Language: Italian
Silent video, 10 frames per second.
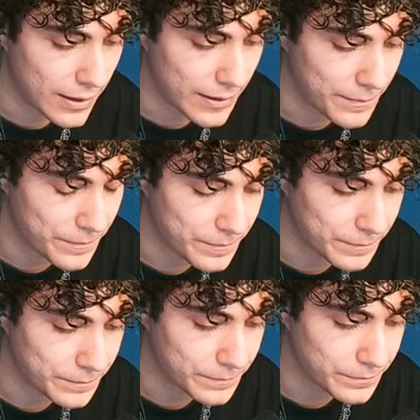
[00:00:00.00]

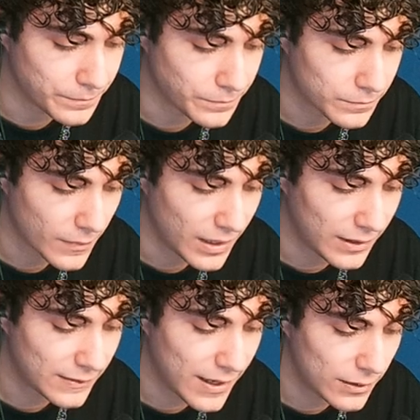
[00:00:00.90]
ehm, è
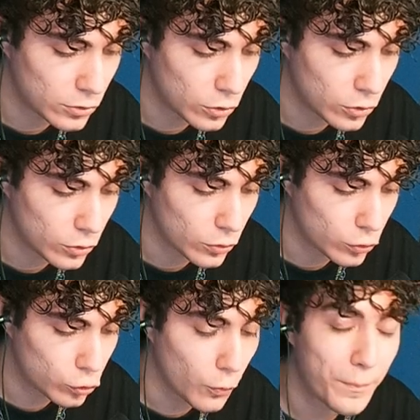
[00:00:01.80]
stato
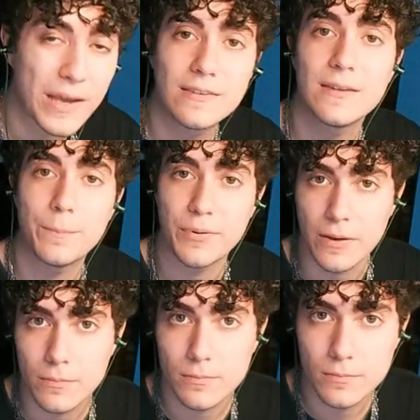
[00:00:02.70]
su
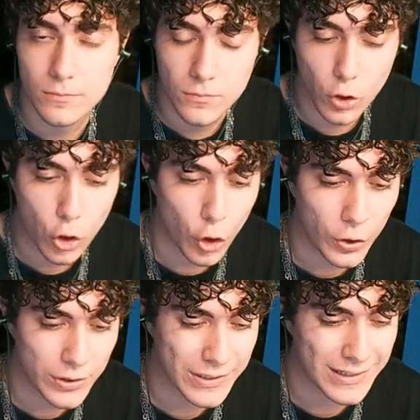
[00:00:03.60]
PSP
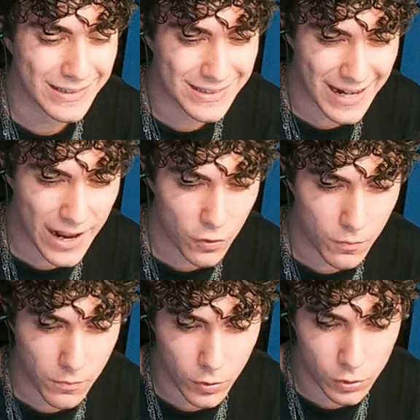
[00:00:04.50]
con
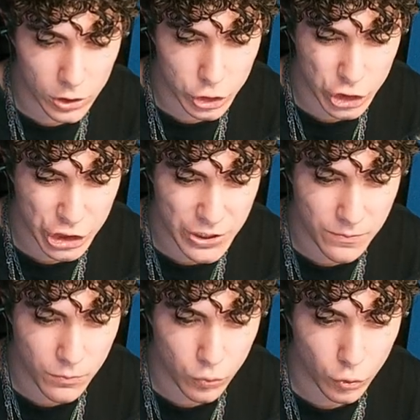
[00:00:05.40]
Dragon Ball
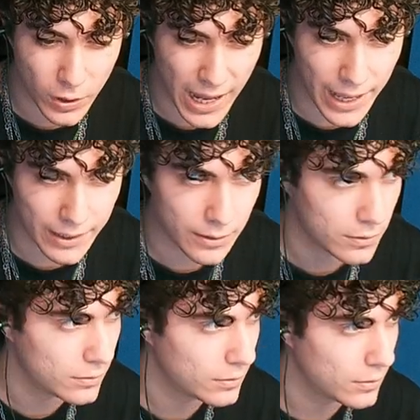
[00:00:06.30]
Shin Budokai.
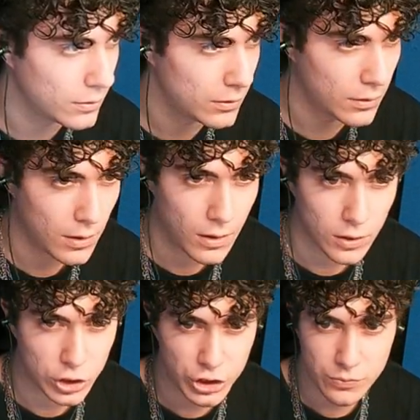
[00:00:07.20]

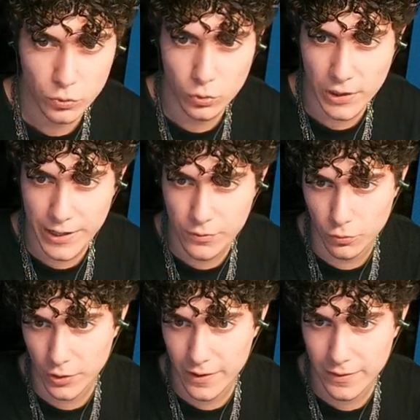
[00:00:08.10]
Shin Budokai
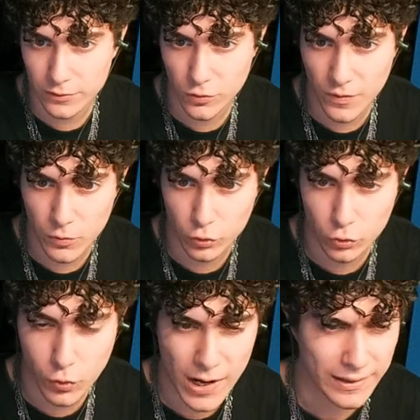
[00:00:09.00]
1, che adesso vi
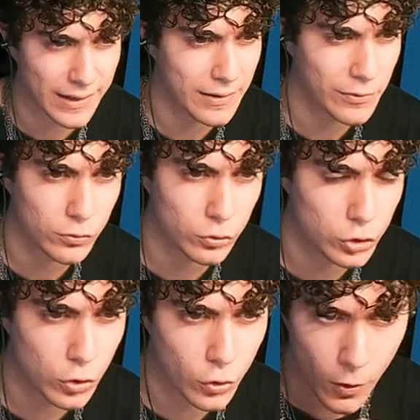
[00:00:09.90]
mostro anche, che era questo
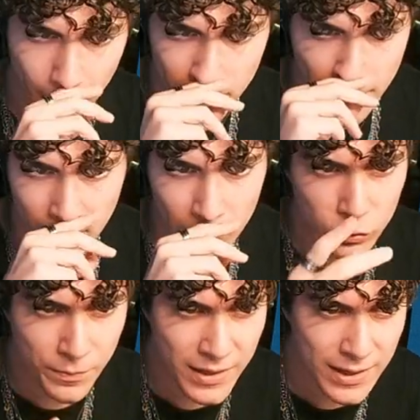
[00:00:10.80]
gioco,
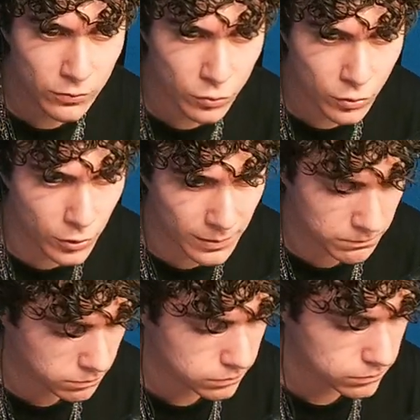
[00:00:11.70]
questo
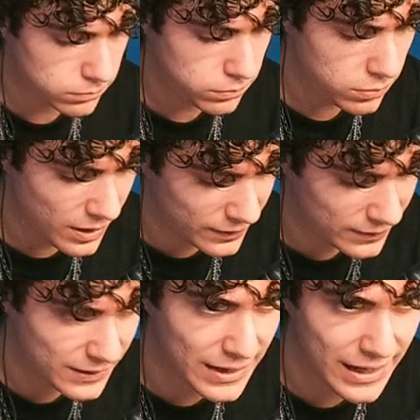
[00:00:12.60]
picchiaduro
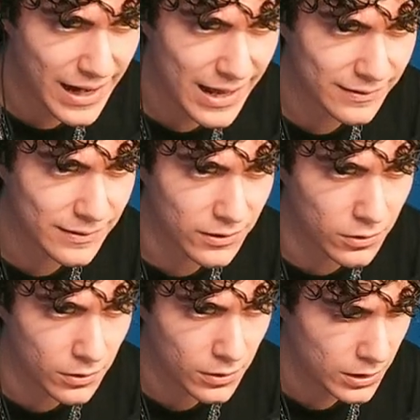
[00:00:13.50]
stile classico,